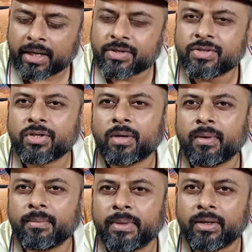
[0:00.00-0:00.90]
আনিসুর
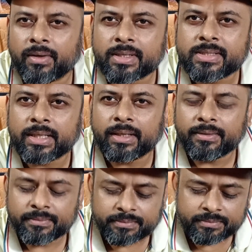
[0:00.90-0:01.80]
রহমান মিলনের সিন
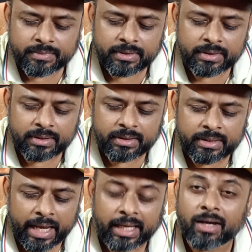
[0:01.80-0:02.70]

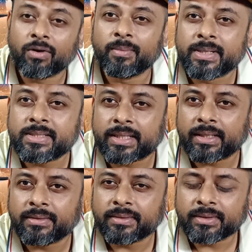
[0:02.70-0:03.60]
টাইগার রবির সিন